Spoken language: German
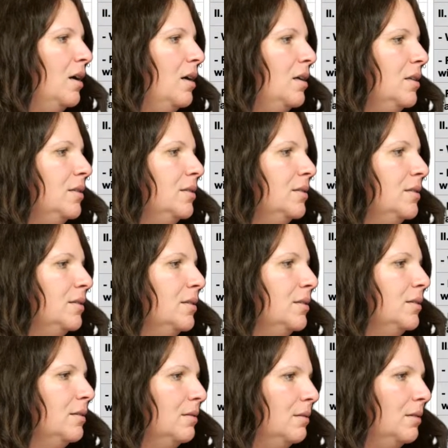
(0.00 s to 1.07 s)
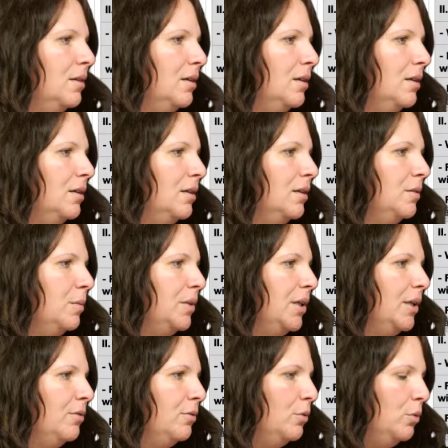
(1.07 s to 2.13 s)
Und, ach, jetzt habe ich
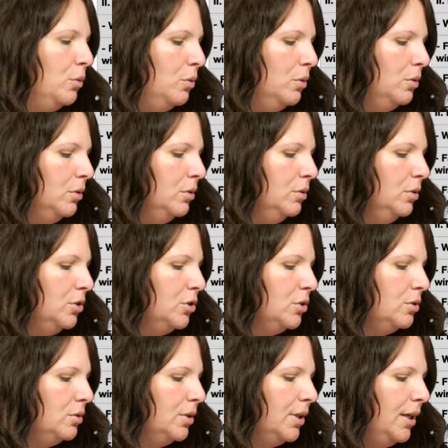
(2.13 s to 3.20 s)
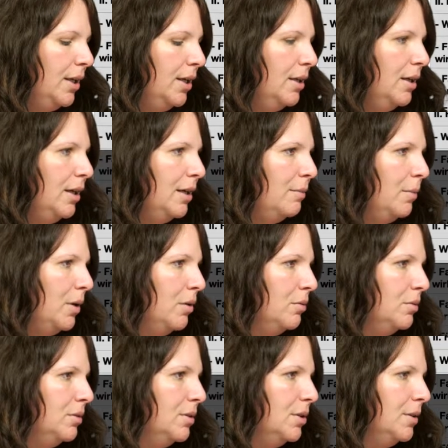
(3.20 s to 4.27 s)
einen zu hoch gerutscht. Okay, einmal
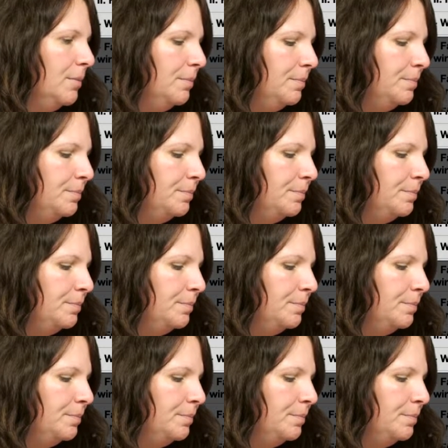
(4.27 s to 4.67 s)
runter.